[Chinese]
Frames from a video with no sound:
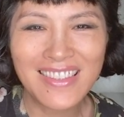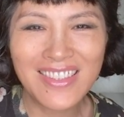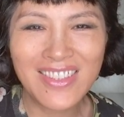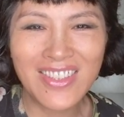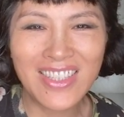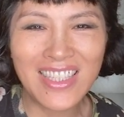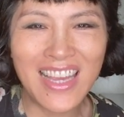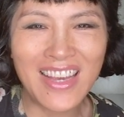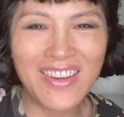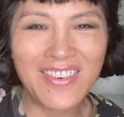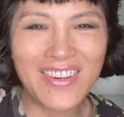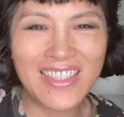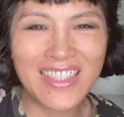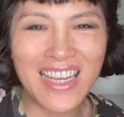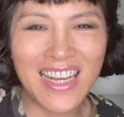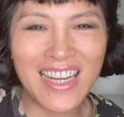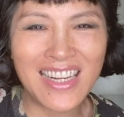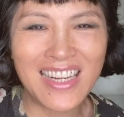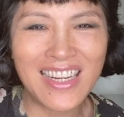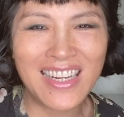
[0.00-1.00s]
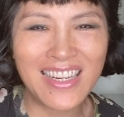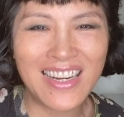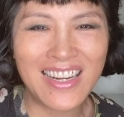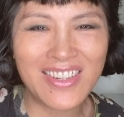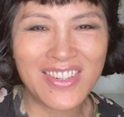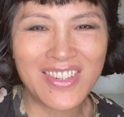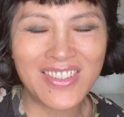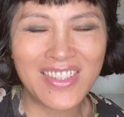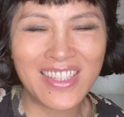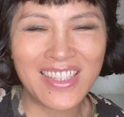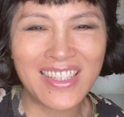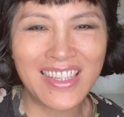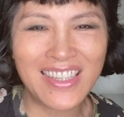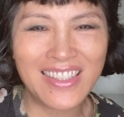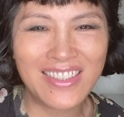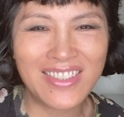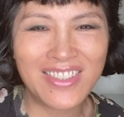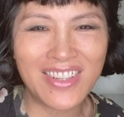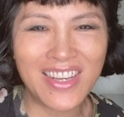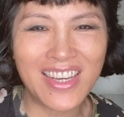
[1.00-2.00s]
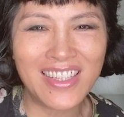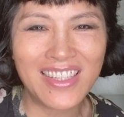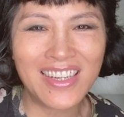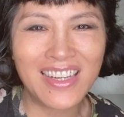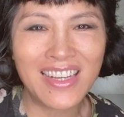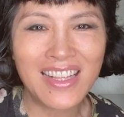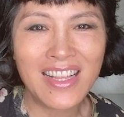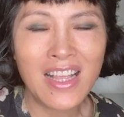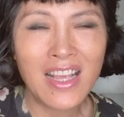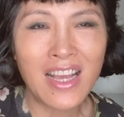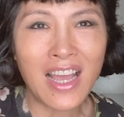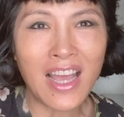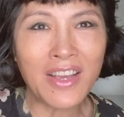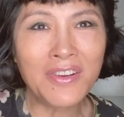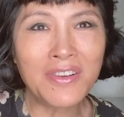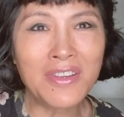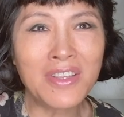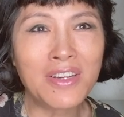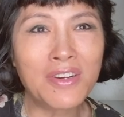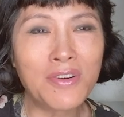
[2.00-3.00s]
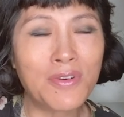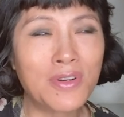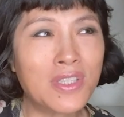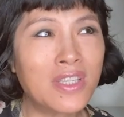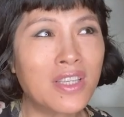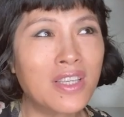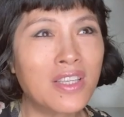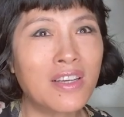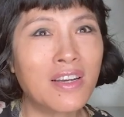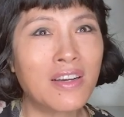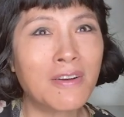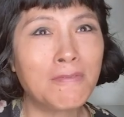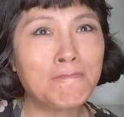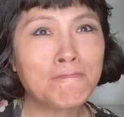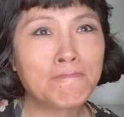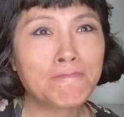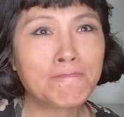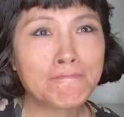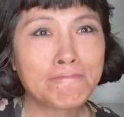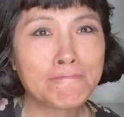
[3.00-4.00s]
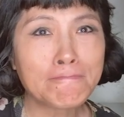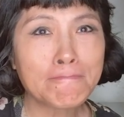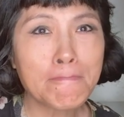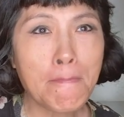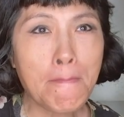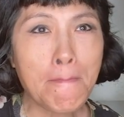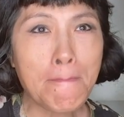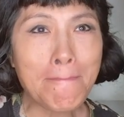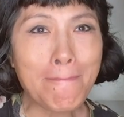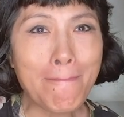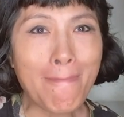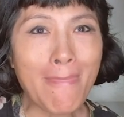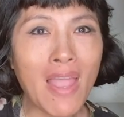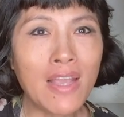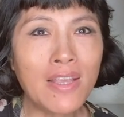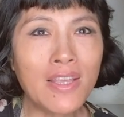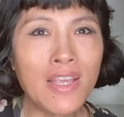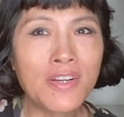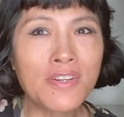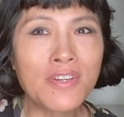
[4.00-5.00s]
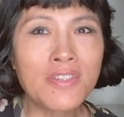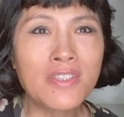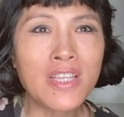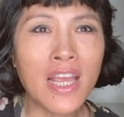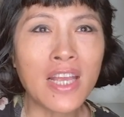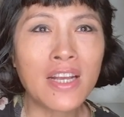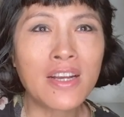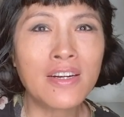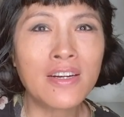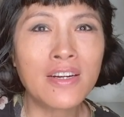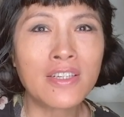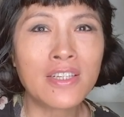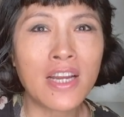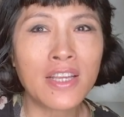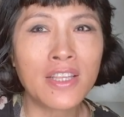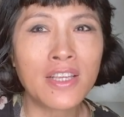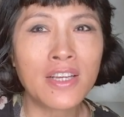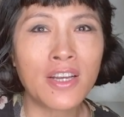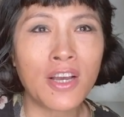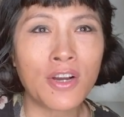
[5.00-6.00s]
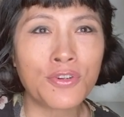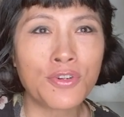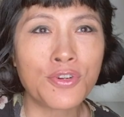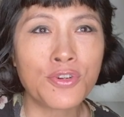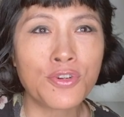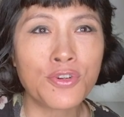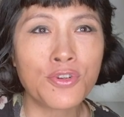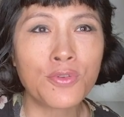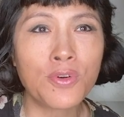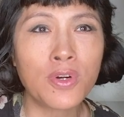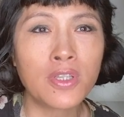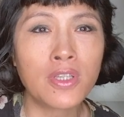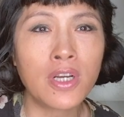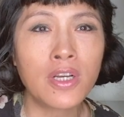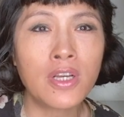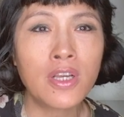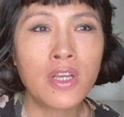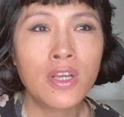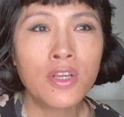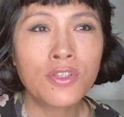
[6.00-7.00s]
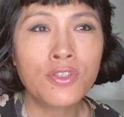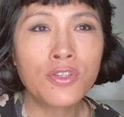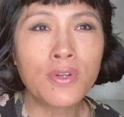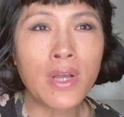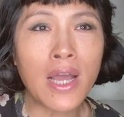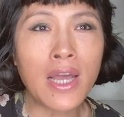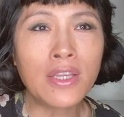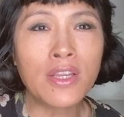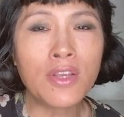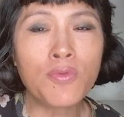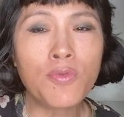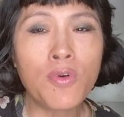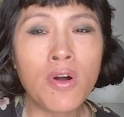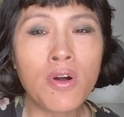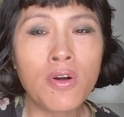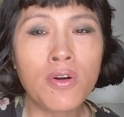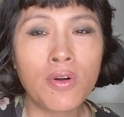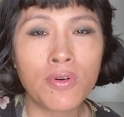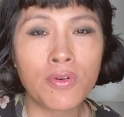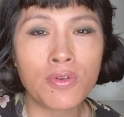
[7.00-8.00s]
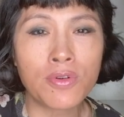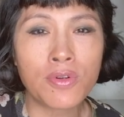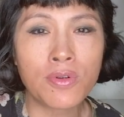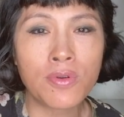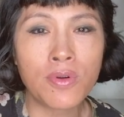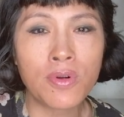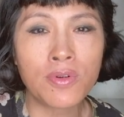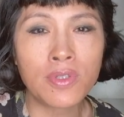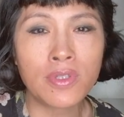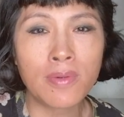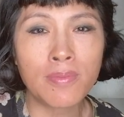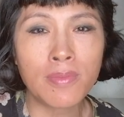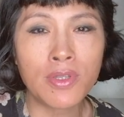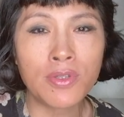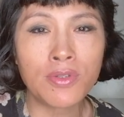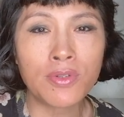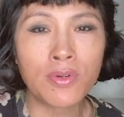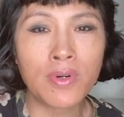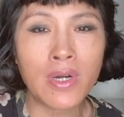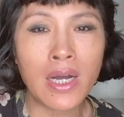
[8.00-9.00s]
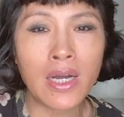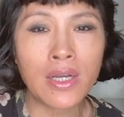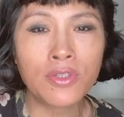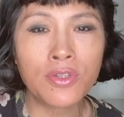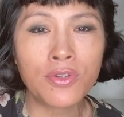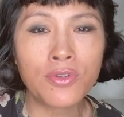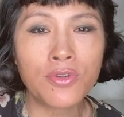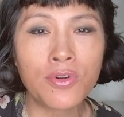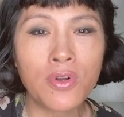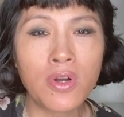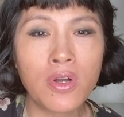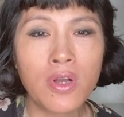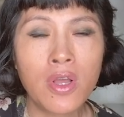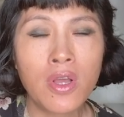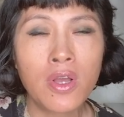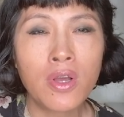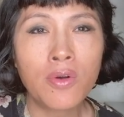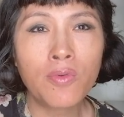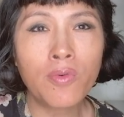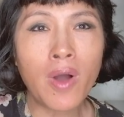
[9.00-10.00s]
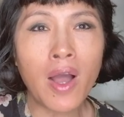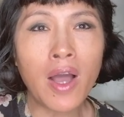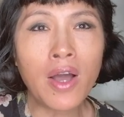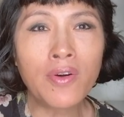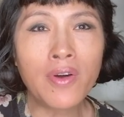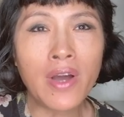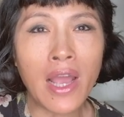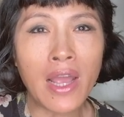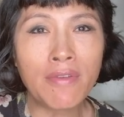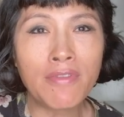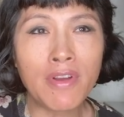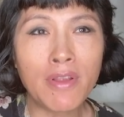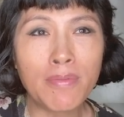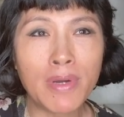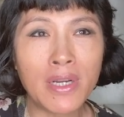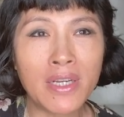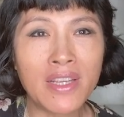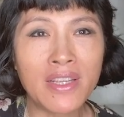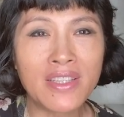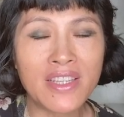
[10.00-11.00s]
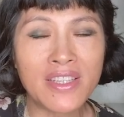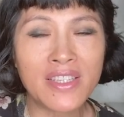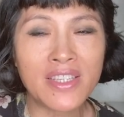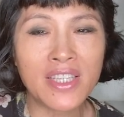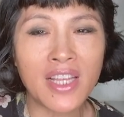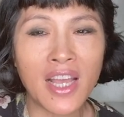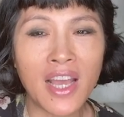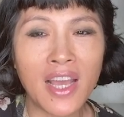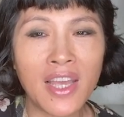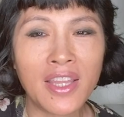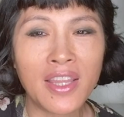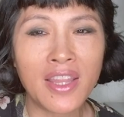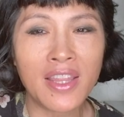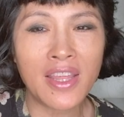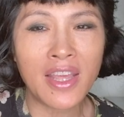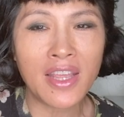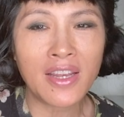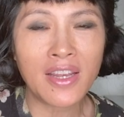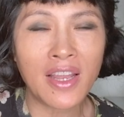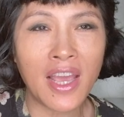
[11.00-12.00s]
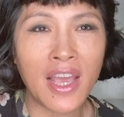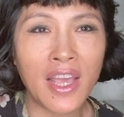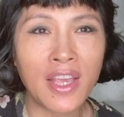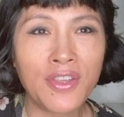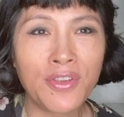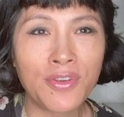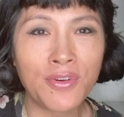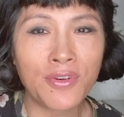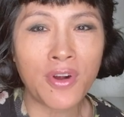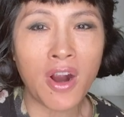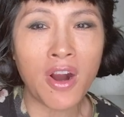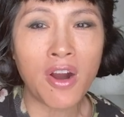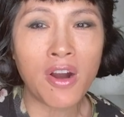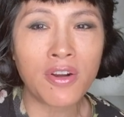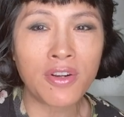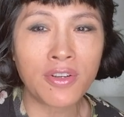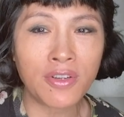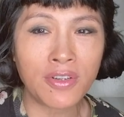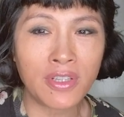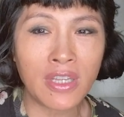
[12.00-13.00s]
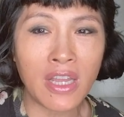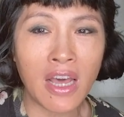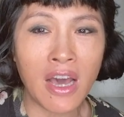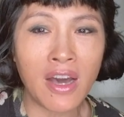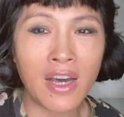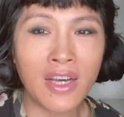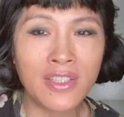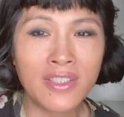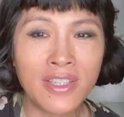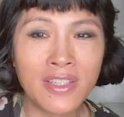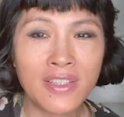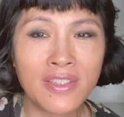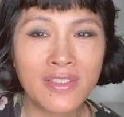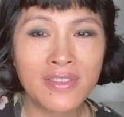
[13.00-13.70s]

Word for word: 昨天我在课上说的学的，还有一个我记得，也是在课上一个老师说的，就 Anywhol 说过那么一句话，就说 While everybody decide they like your art or not。